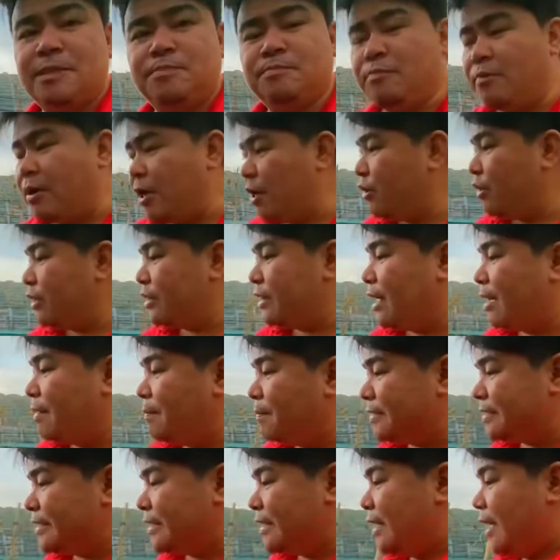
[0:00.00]
po kayo at uh,
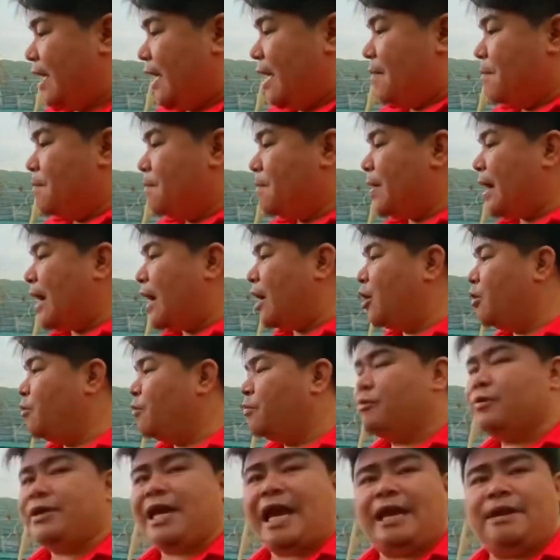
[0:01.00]
masa, ma, ano
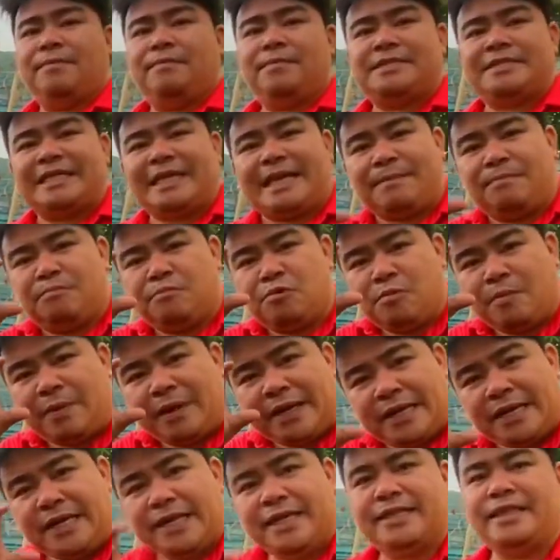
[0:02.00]
po yan, masarap po yung
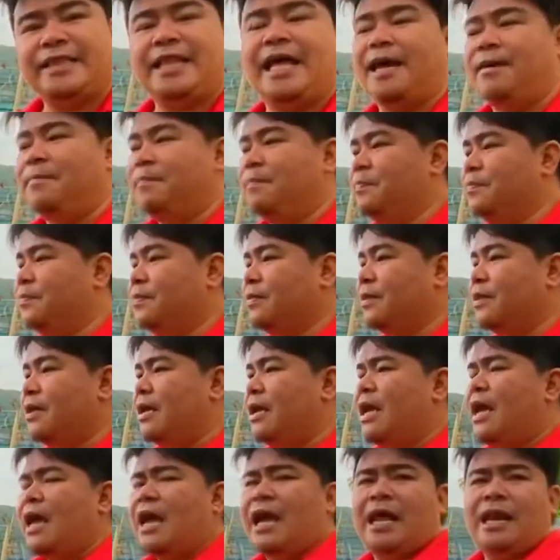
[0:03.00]
maliliit lang.
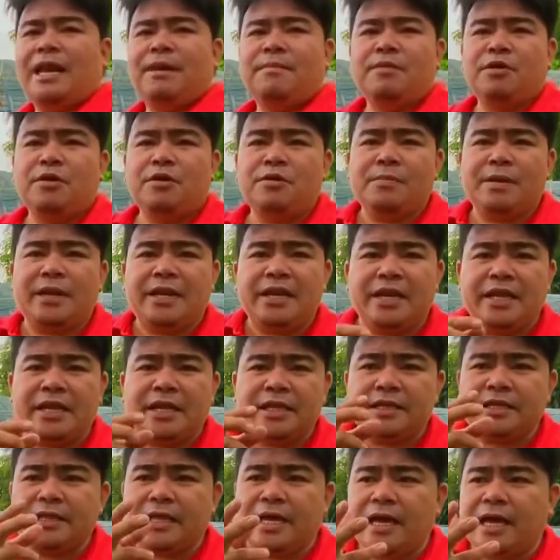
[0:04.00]
Alam nyo yung
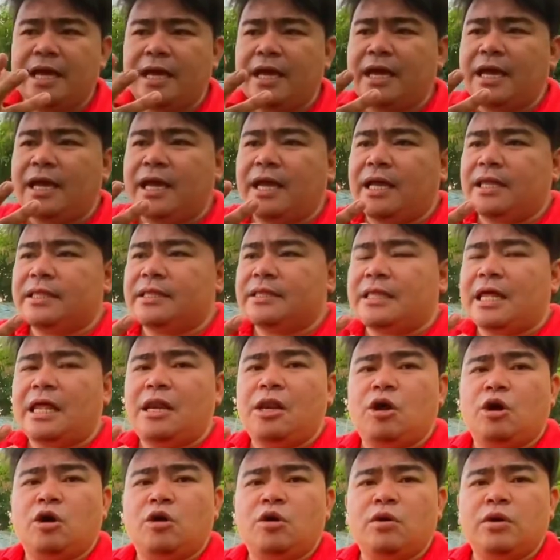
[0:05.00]
maliliit na
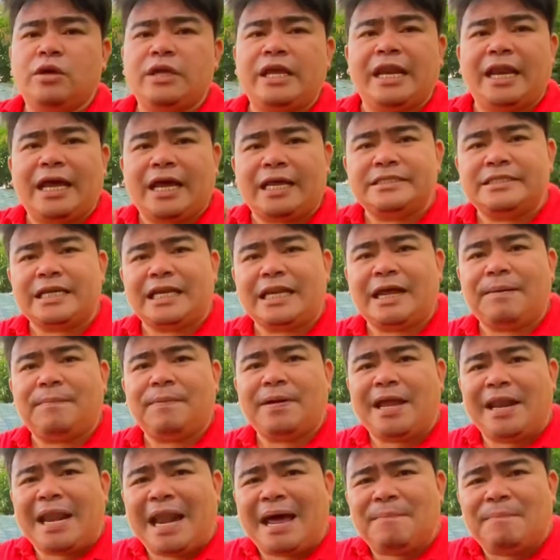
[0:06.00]
talong, yan ang
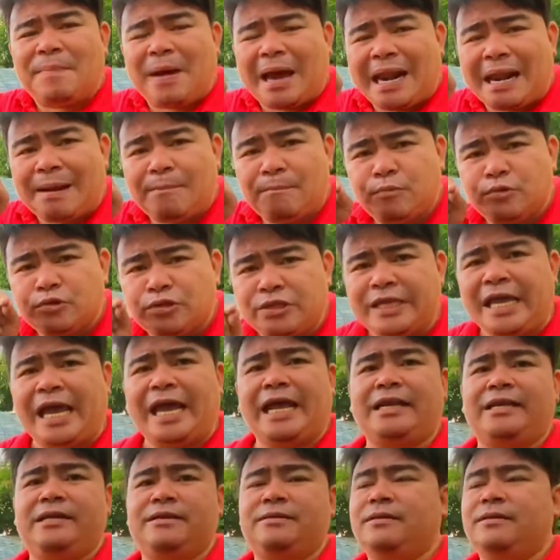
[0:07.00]
kasarapan yan, napakalambot niyan.